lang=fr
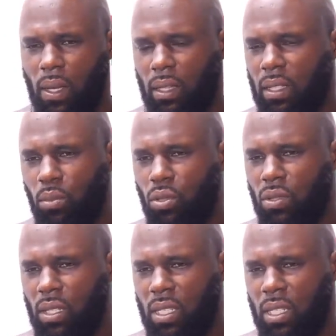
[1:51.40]
Il a tellement de
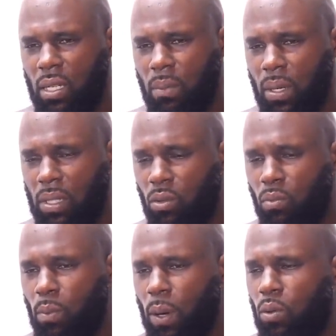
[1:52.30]
choses à dire parce qu'on ne
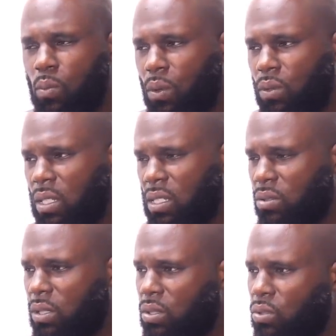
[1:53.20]
peut pas comprendre la
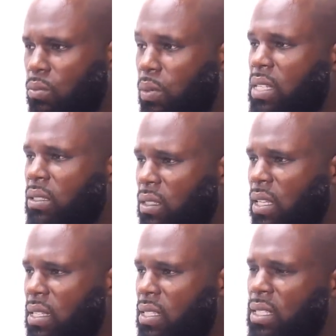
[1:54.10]
situation présente
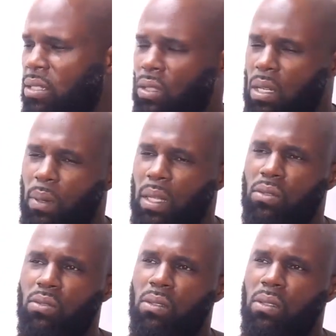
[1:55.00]
d'Haïti si on n'est pas dans
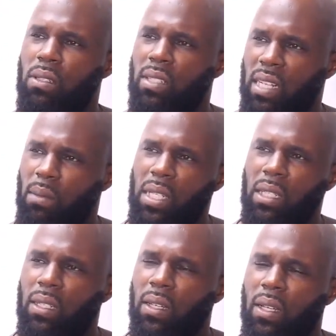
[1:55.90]
une
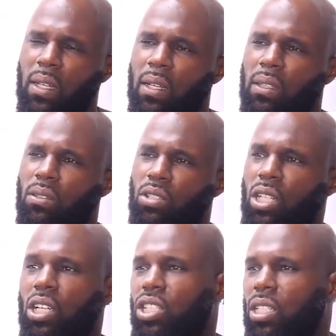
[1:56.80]
dynamique de
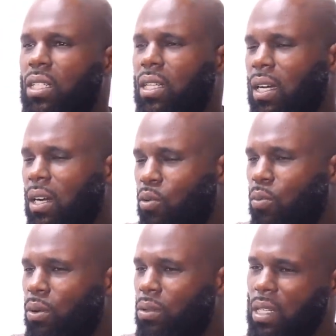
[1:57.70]
chercher à
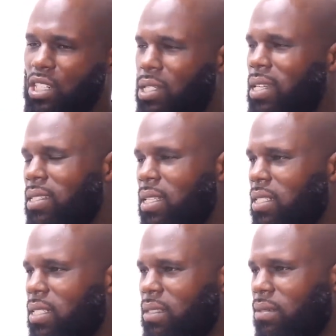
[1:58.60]
comprendre la genèse
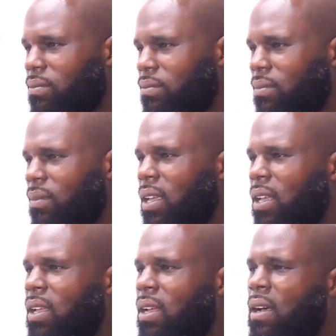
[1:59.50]
d'Haïti.
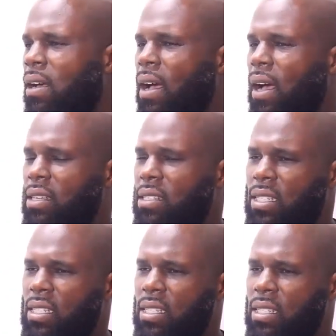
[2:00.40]

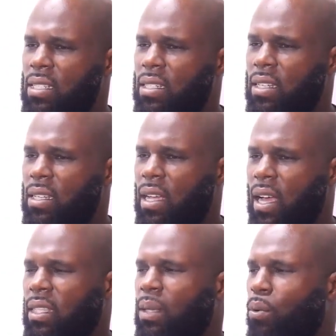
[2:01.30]
Haïti a été